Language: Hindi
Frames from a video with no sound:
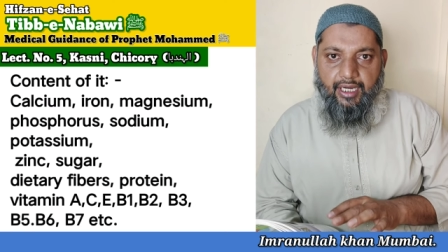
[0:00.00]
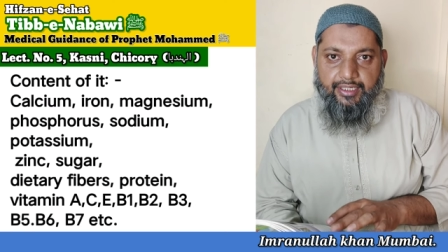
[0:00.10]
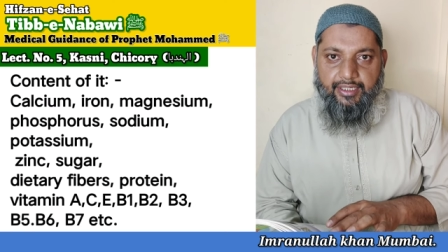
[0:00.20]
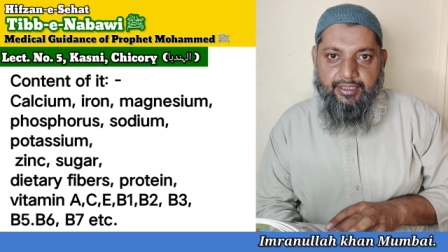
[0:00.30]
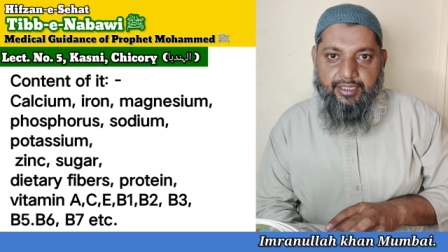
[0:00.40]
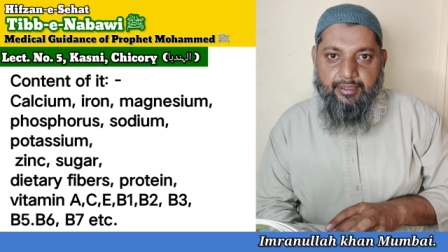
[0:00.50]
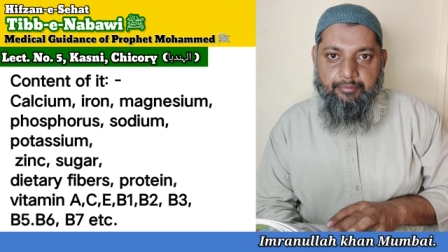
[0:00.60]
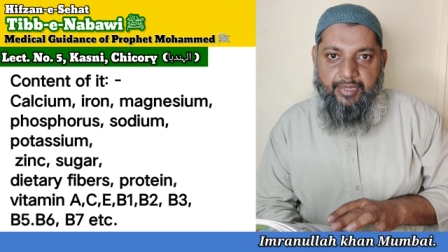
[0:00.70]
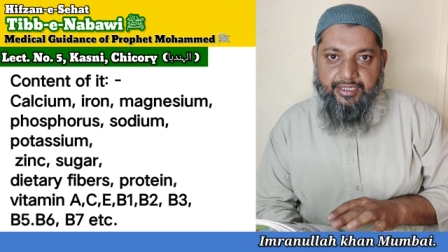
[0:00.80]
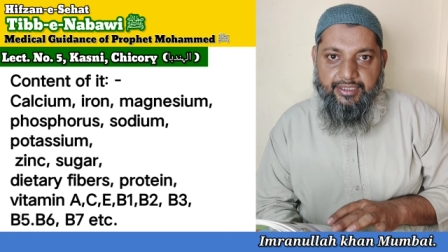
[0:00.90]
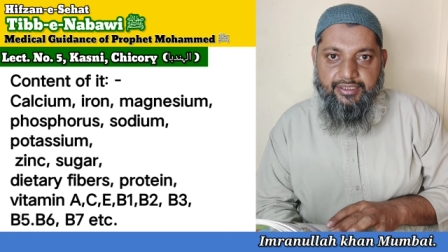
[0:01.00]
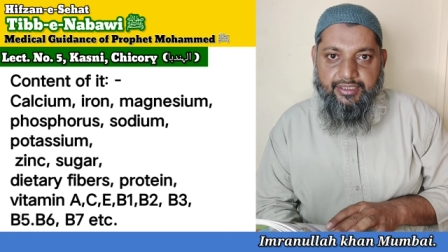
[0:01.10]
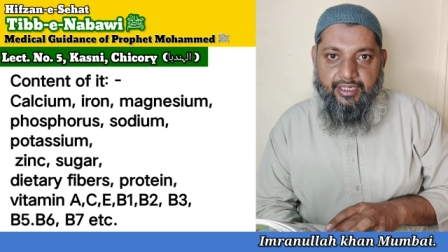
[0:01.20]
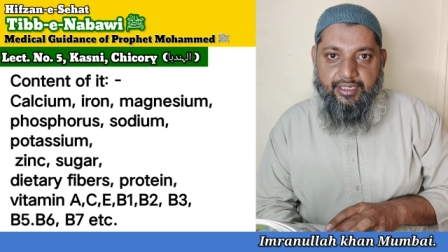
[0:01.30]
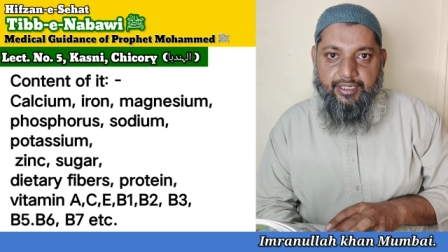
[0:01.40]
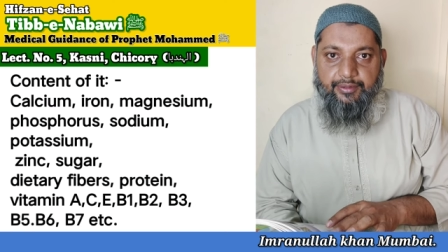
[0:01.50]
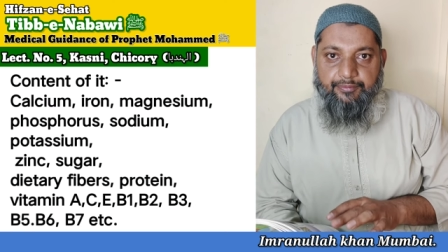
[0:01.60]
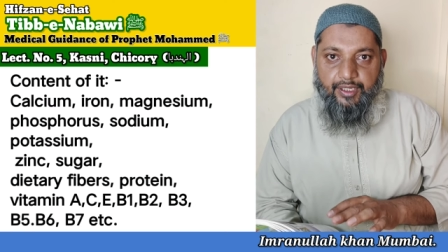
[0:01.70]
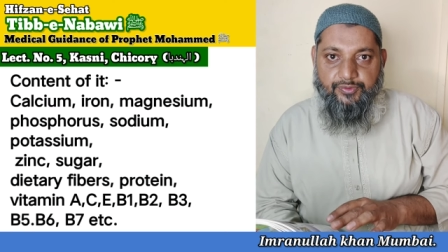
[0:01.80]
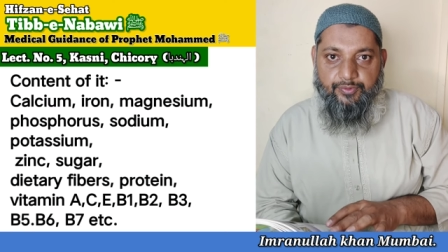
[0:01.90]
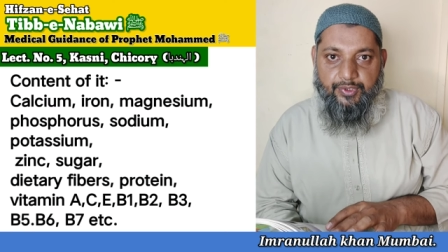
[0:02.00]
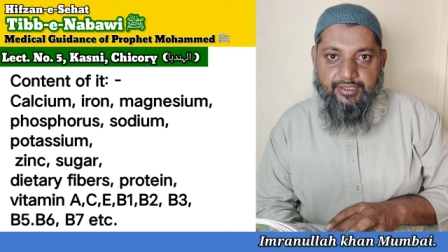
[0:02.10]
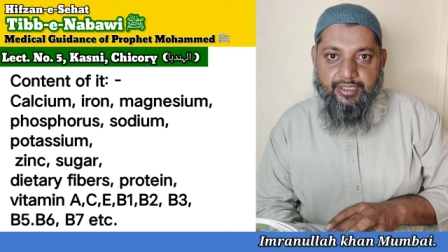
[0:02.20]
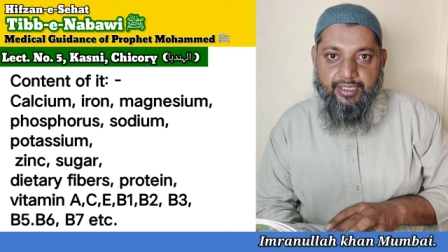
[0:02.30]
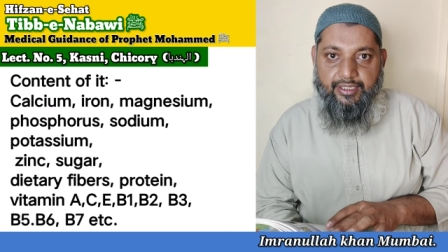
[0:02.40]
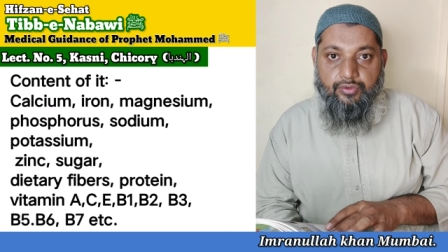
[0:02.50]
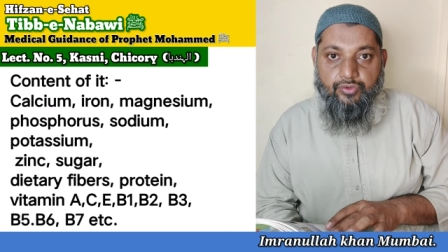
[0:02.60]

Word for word: आयरन है मैग्नीशिया है फास्फोरस है